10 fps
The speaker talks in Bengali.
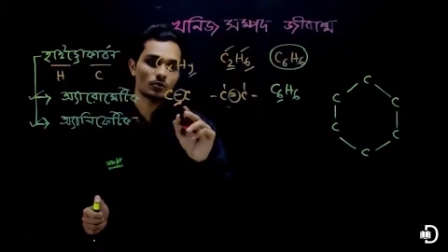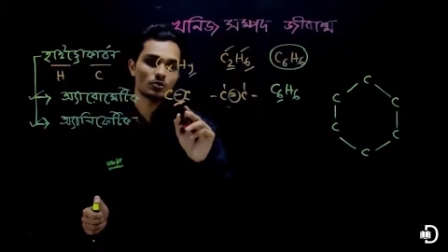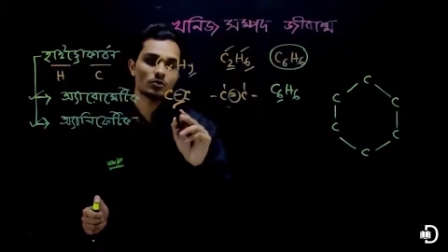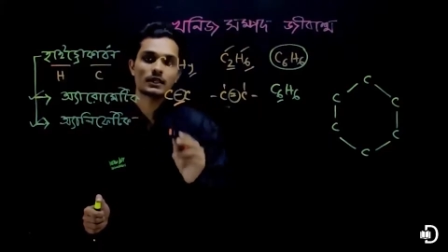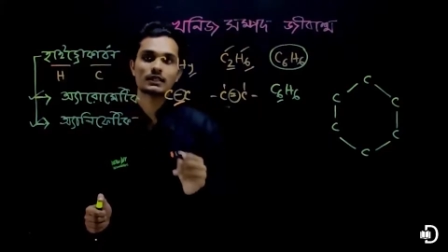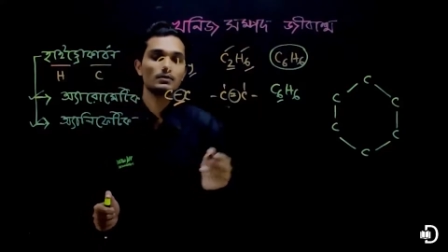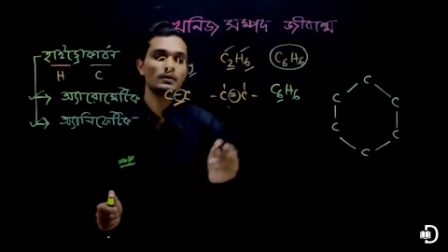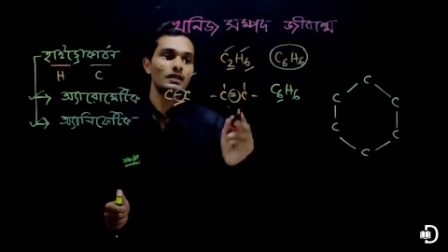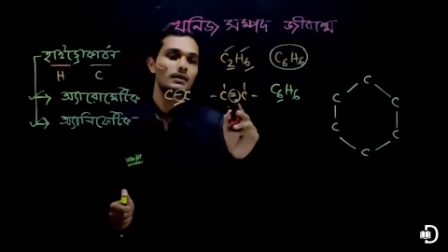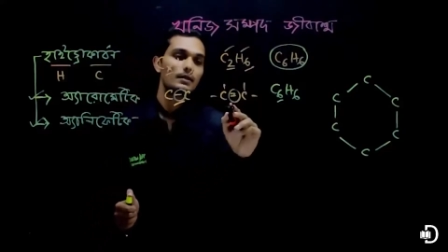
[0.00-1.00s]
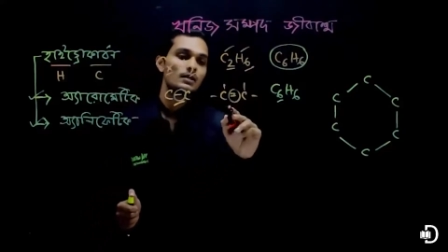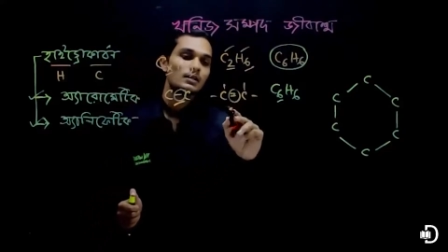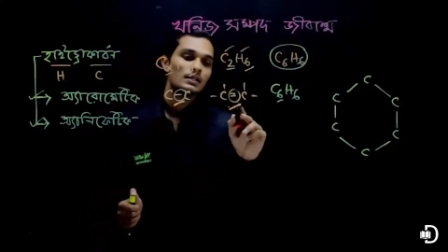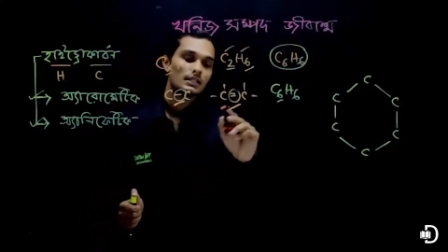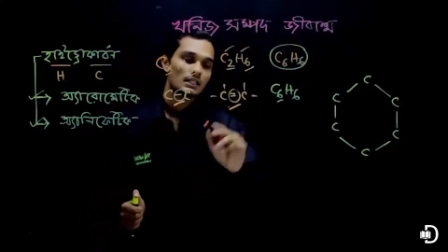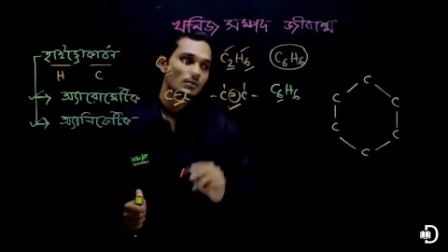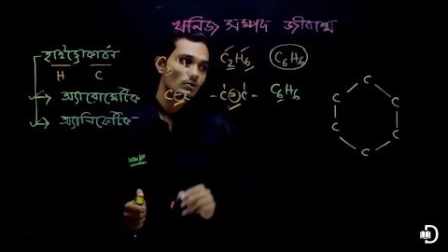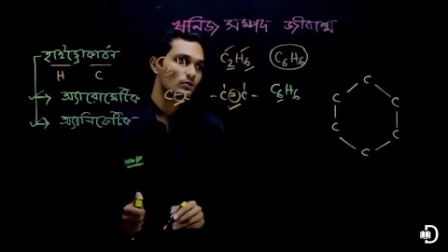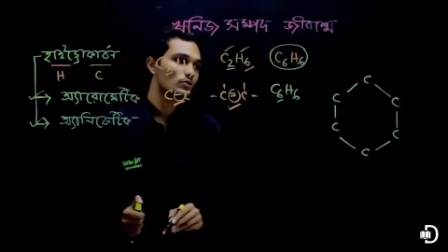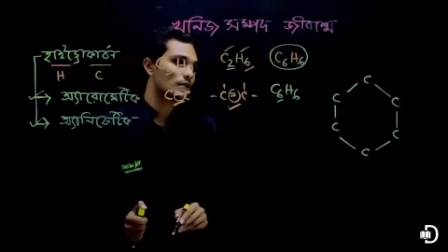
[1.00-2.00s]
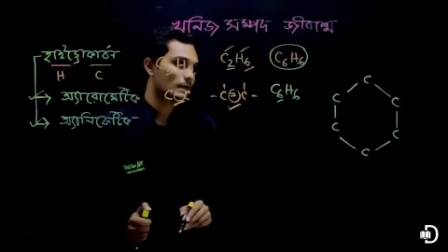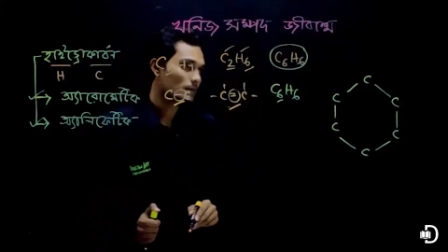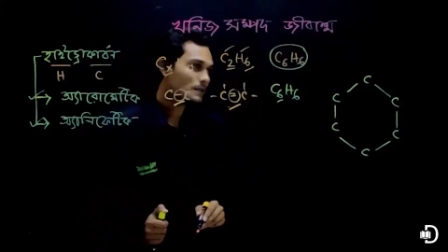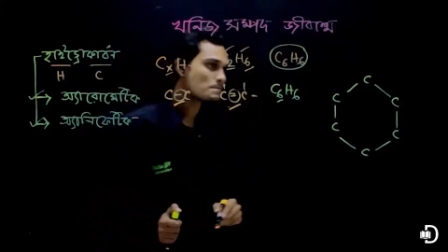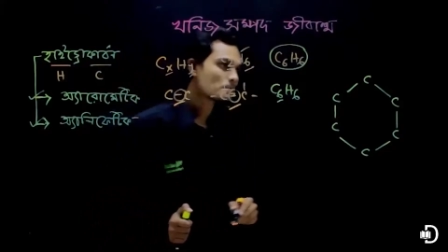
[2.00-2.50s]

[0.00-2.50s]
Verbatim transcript: বন্ধনও থাকতে পারে আবার দ্বিবন্ধনও থাকবে